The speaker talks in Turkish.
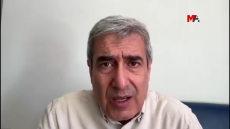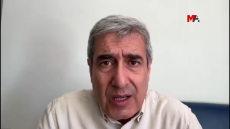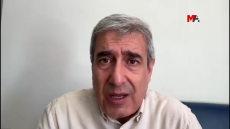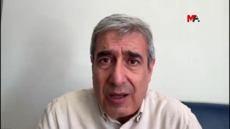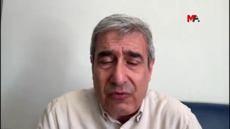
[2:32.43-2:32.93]

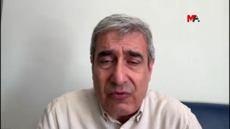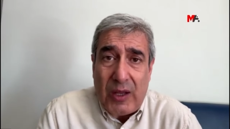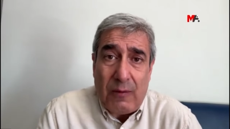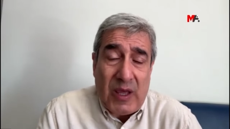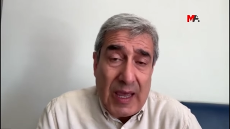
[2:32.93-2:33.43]
E,
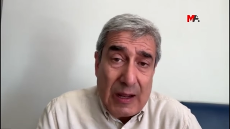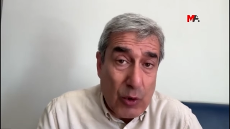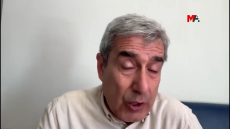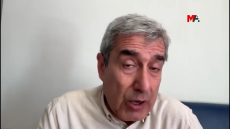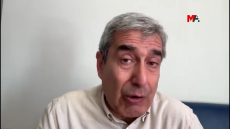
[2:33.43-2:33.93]
ve eğer
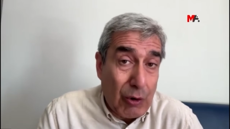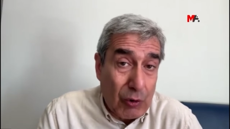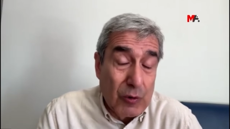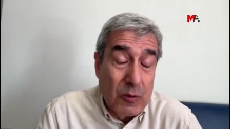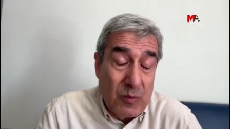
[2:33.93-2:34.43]
öyle
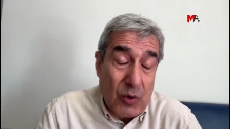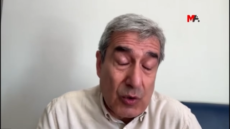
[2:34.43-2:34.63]
ol,